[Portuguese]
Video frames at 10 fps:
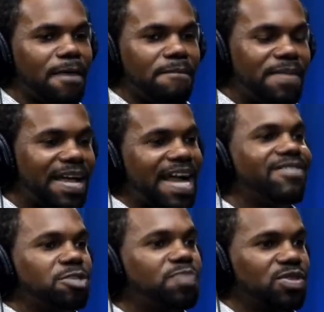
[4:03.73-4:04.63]
Pegava as
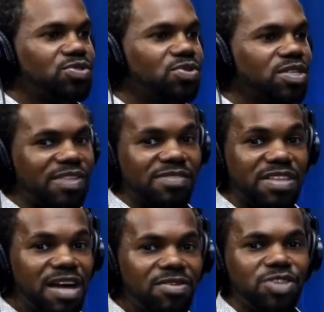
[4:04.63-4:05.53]
pessoas e falava:
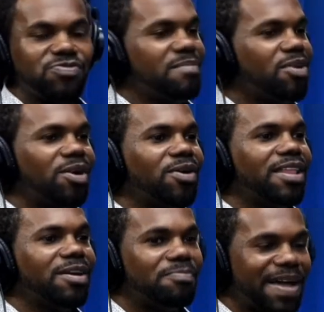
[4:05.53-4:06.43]
Não, a gente vai embora agora,
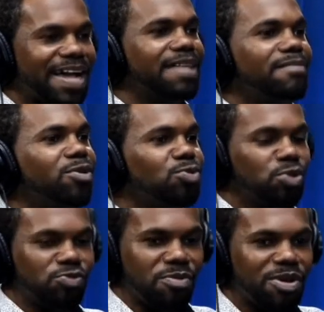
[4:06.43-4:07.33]
não. Pega na mão do outro,
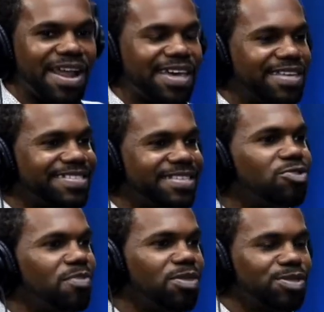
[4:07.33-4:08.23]
vou morar aqui cinco
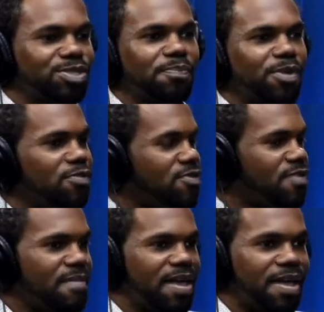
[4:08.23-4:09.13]
minutinhos pelo
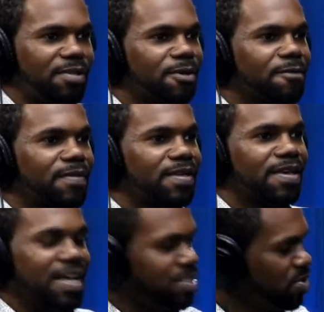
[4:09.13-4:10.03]
avivamento.
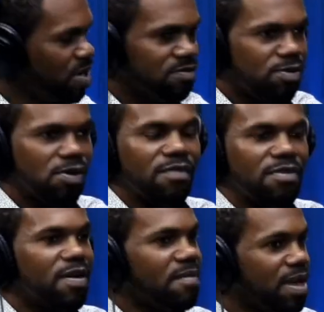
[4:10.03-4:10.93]
Senhor, envia o
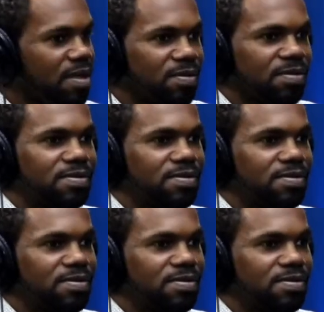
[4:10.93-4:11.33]
avivamento.